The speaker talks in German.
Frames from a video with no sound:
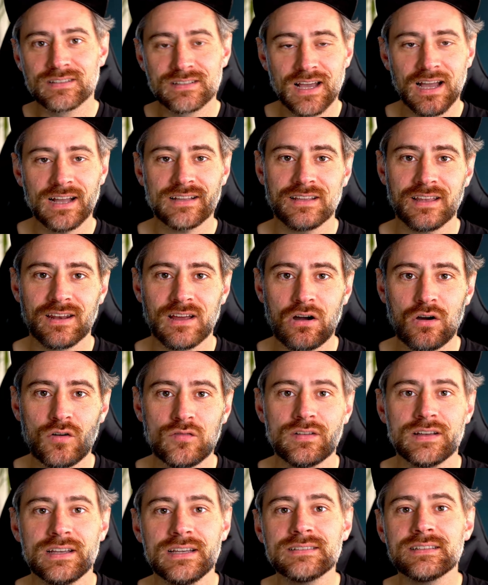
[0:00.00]
Tag
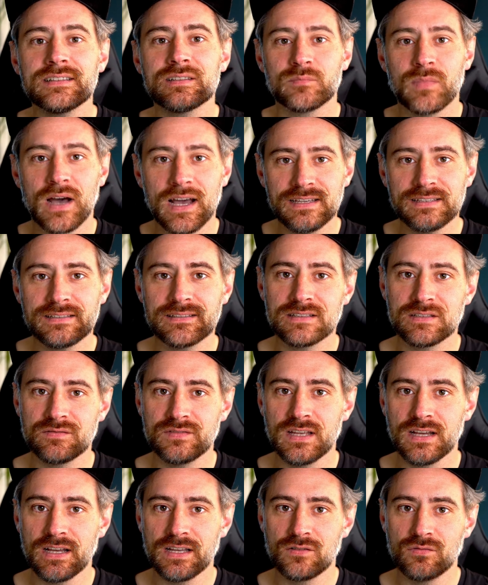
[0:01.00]
darauf ist es meistens
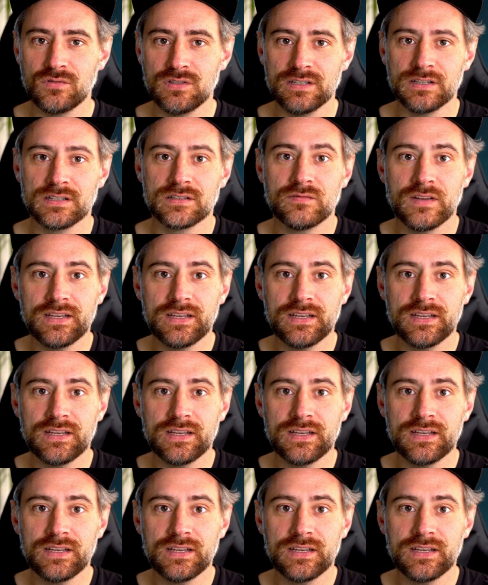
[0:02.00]
wieder reguliert.